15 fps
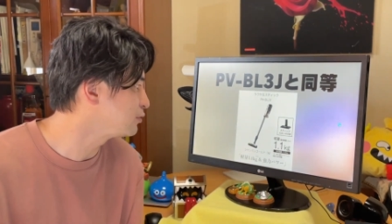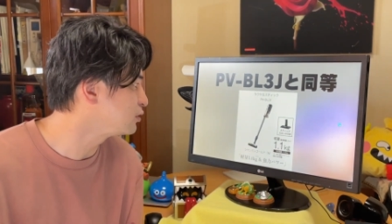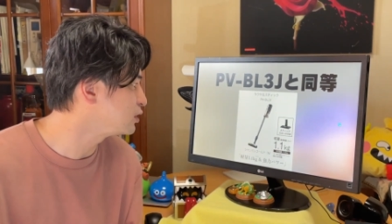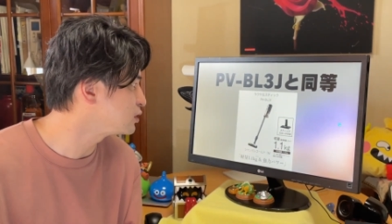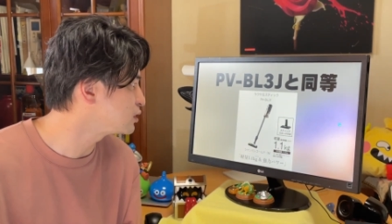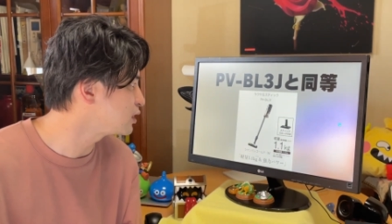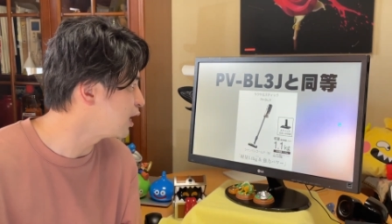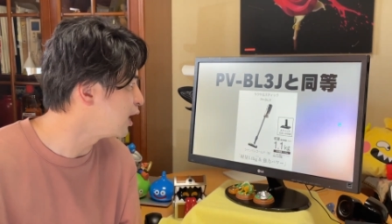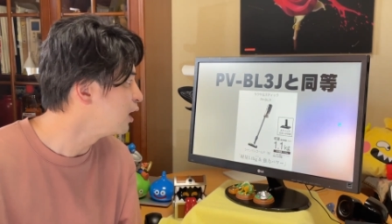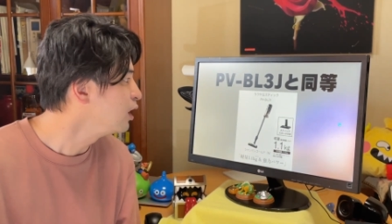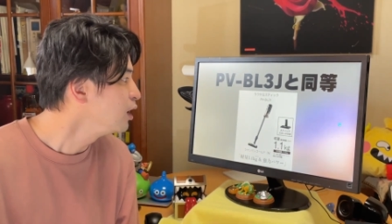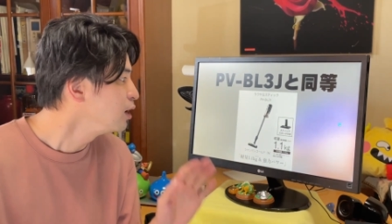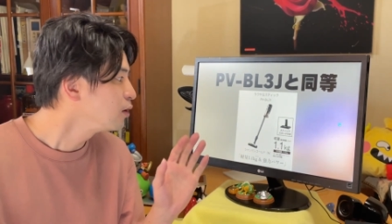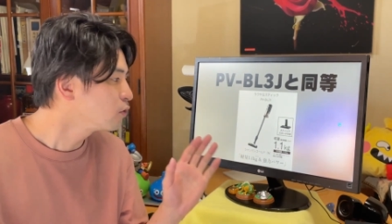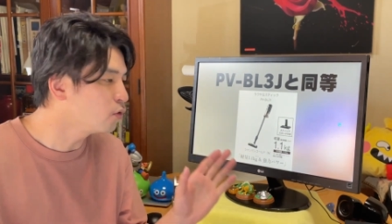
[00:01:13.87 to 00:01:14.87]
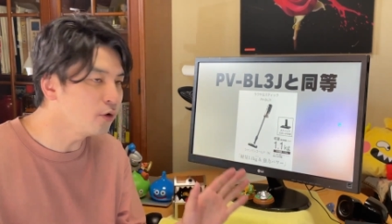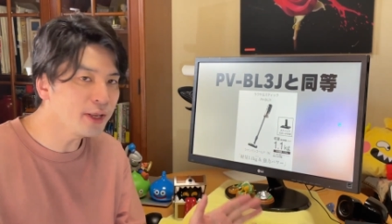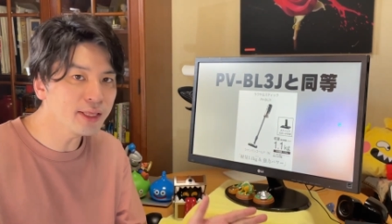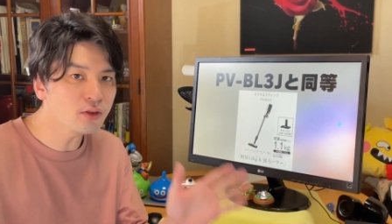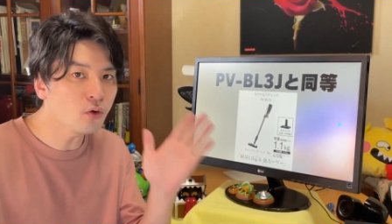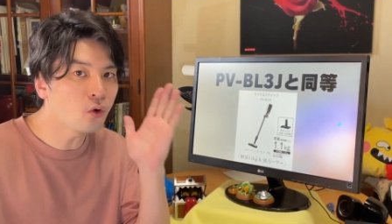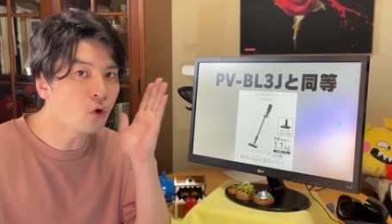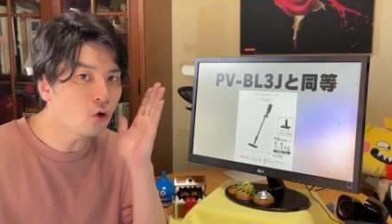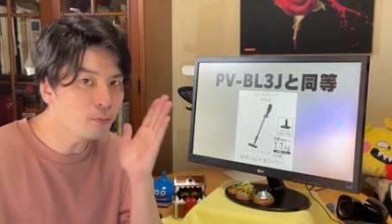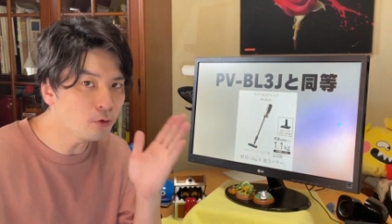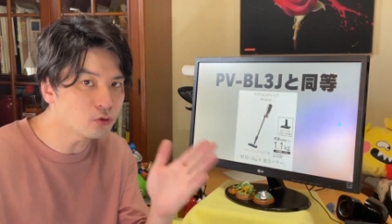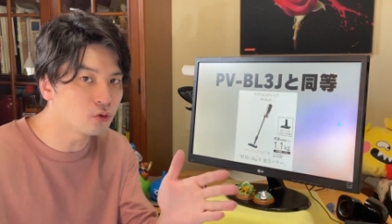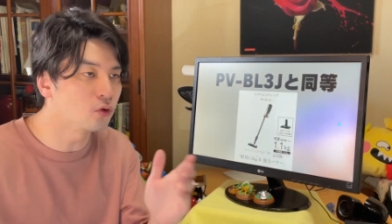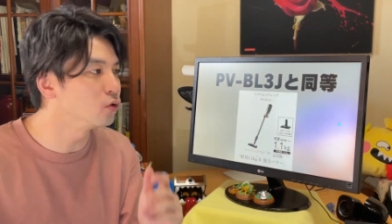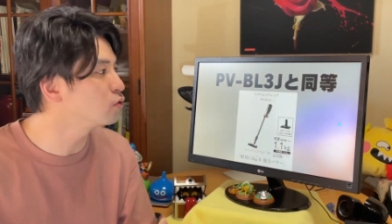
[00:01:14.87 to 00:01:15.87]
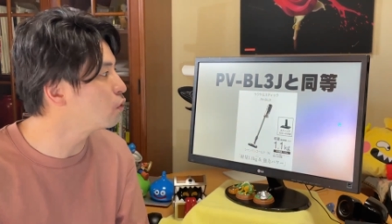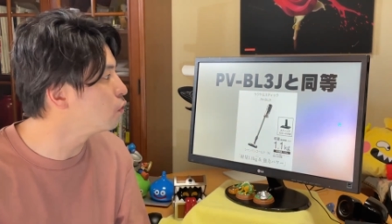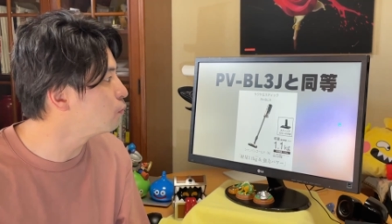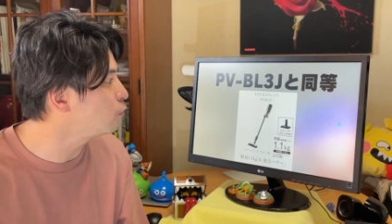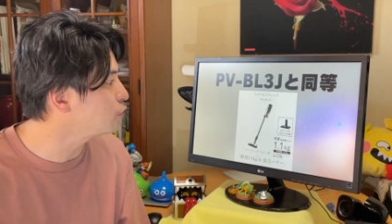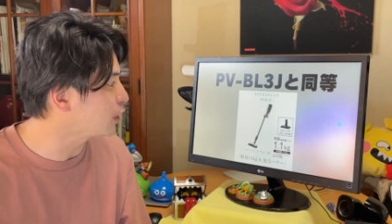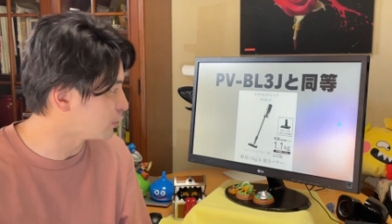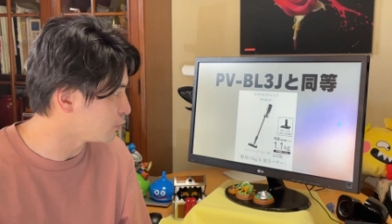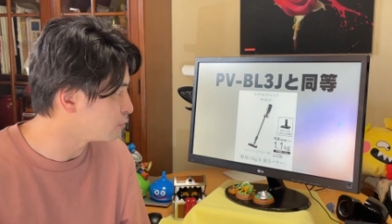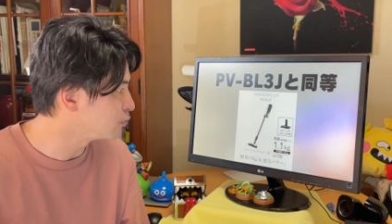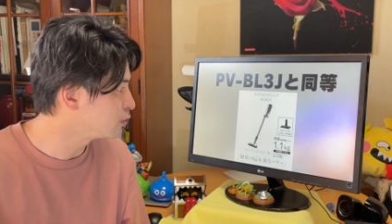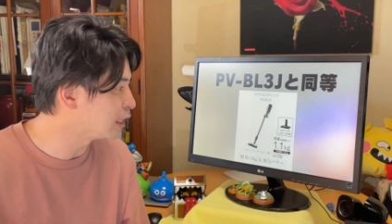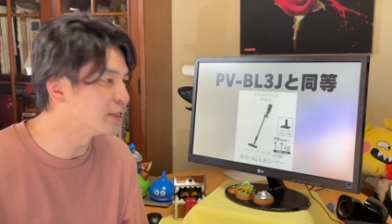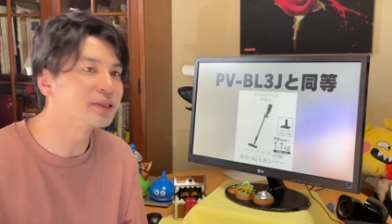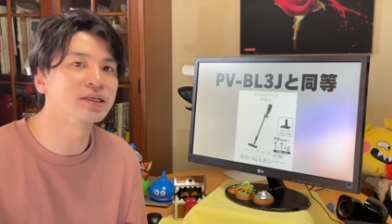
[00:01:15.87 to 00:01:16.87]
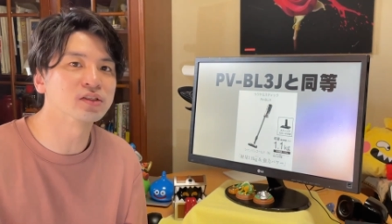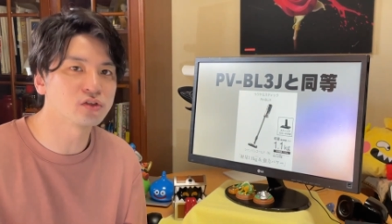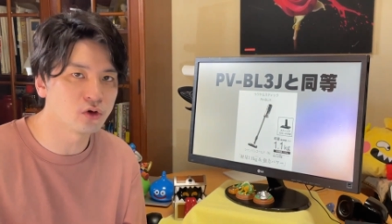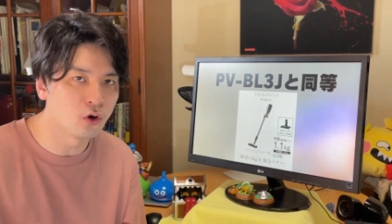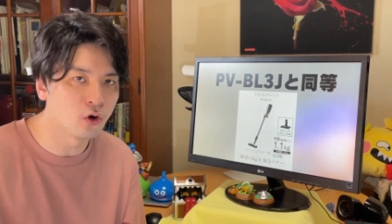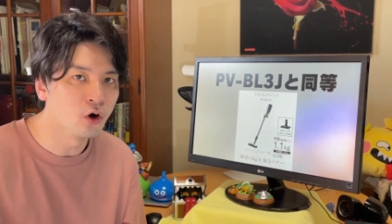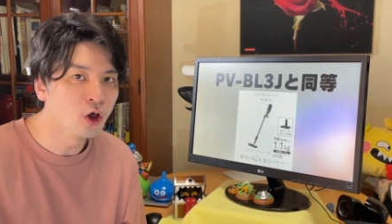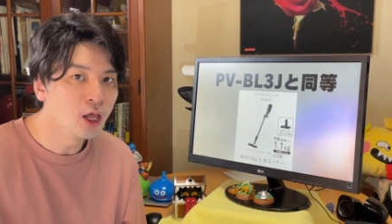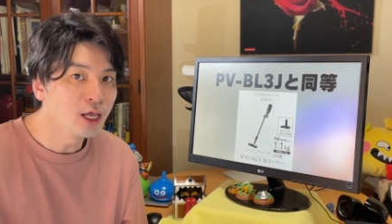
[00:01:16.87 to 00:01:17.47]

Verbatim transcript: んですが、これとほぼ同等モデルなんですよ。